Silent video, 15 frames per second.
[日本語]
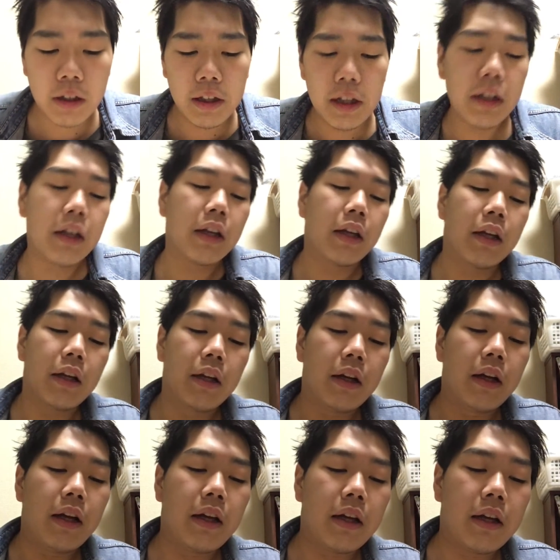で
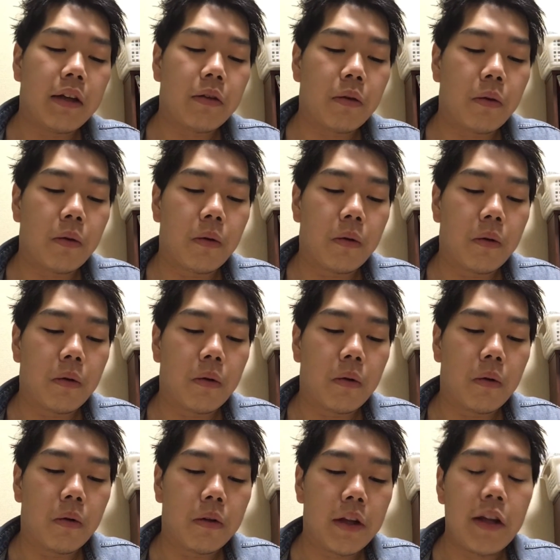
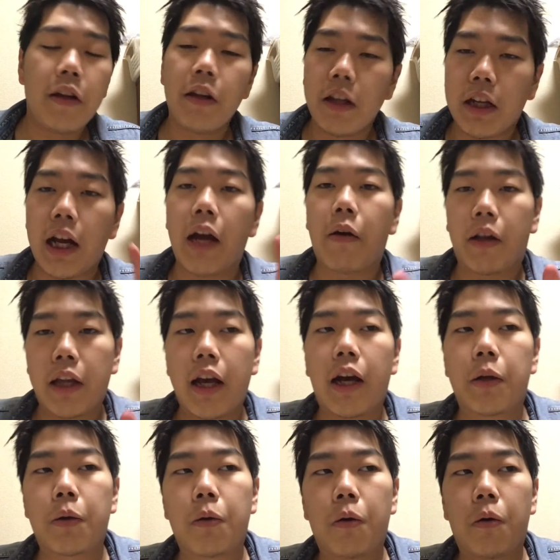えっ、ー、と前回はね
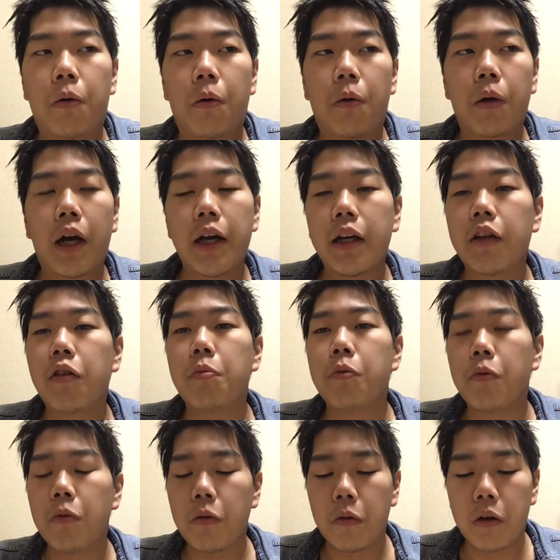あのー、開発
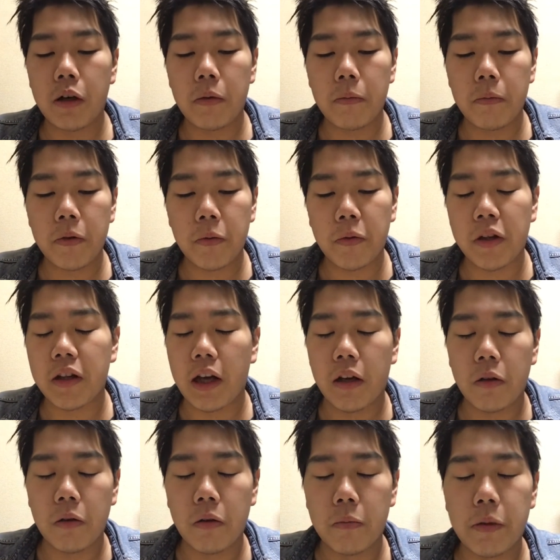もあ
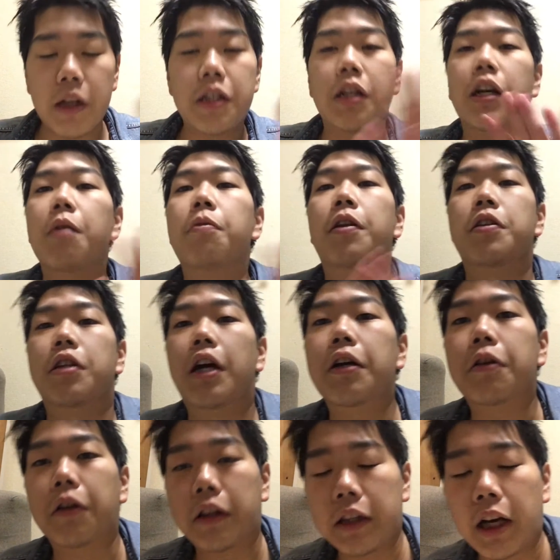のプラチナゲームさんじゃな
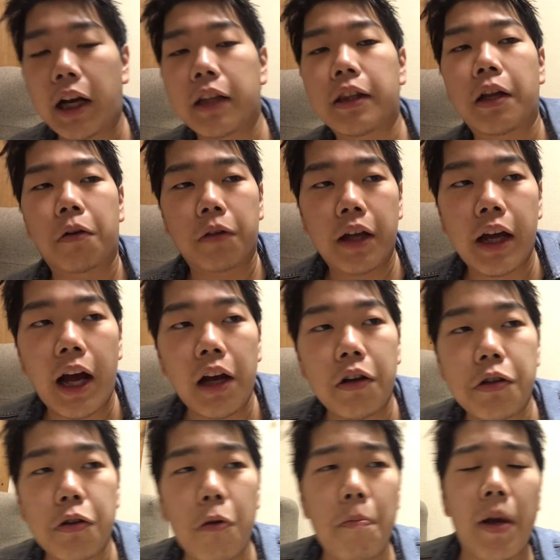くなかったので
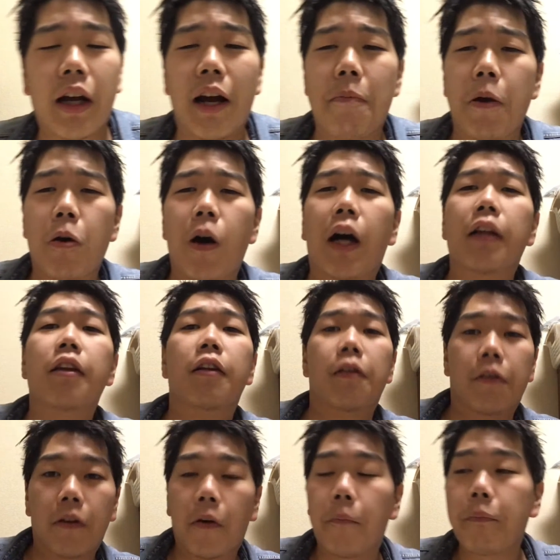アクション面がやっぱり弱かったん
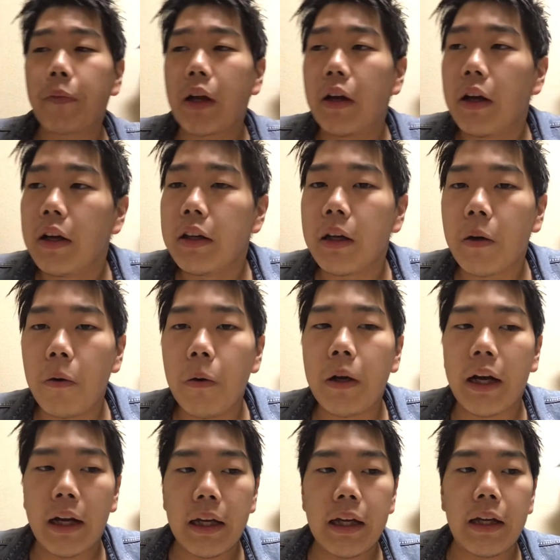ですよで今
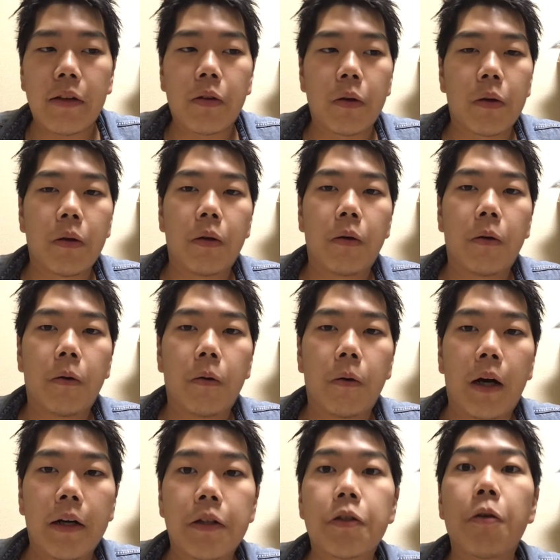回そ
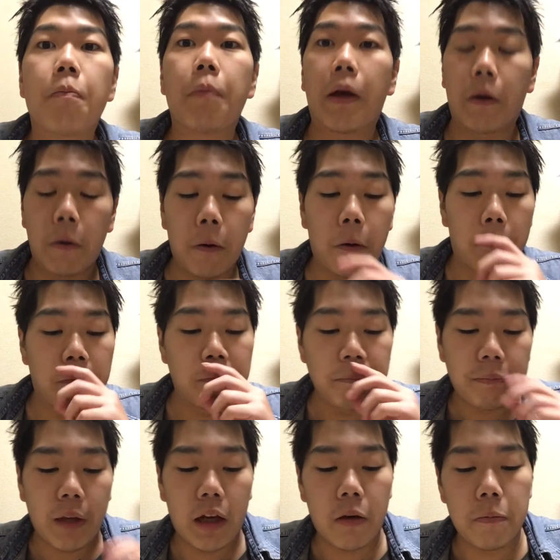のアクション面を
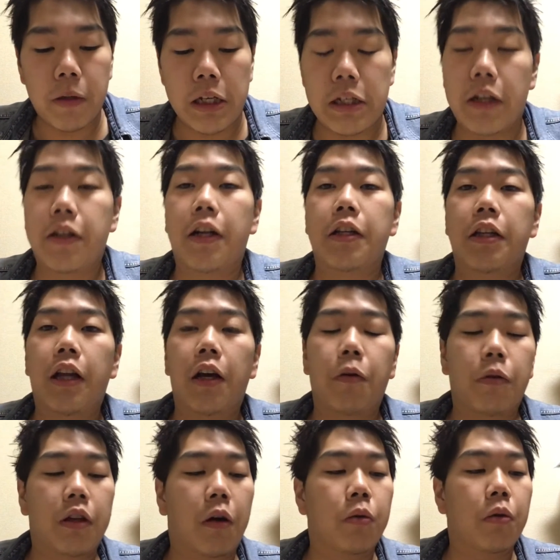あのプラチナさんに
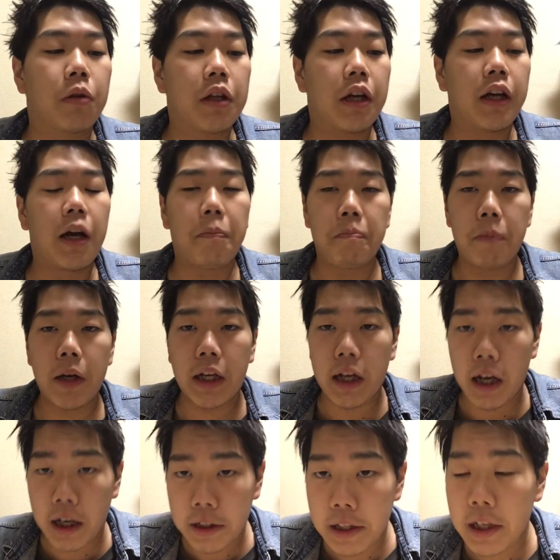頼ったことでやっぱり
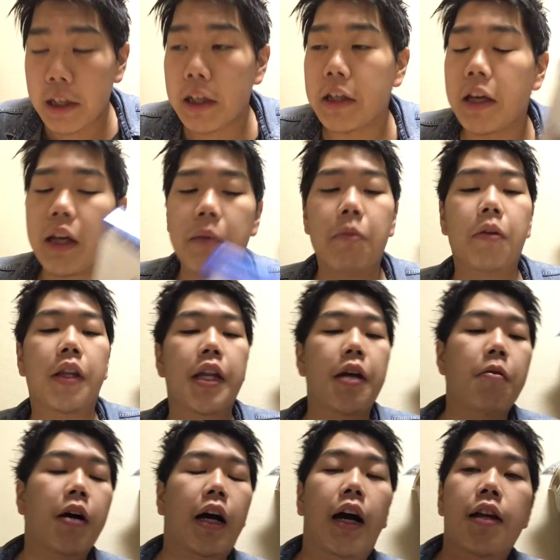かなりゲーム
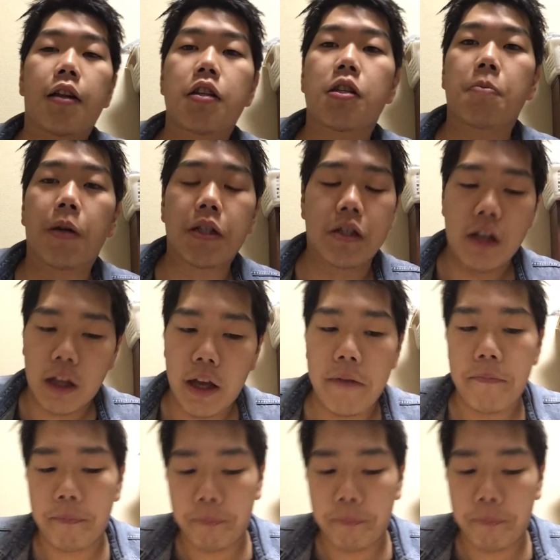性は改善しましたね